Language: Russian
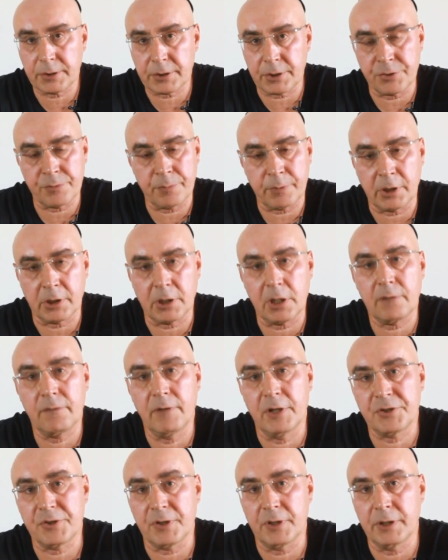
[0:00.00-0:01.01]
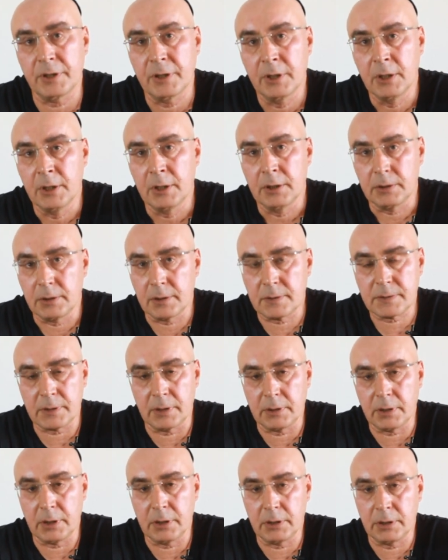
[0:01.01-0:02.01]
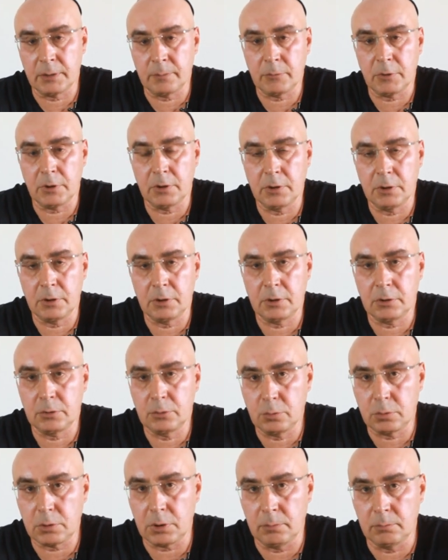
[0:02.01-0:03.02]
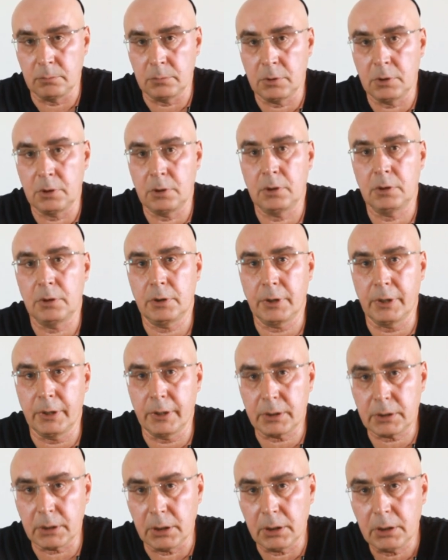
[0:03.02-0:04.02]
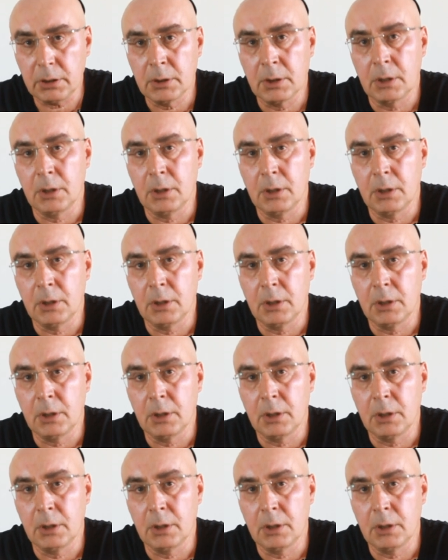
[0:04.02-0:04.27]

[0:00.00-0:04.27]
скажем так, охваченной национальным духом элиты,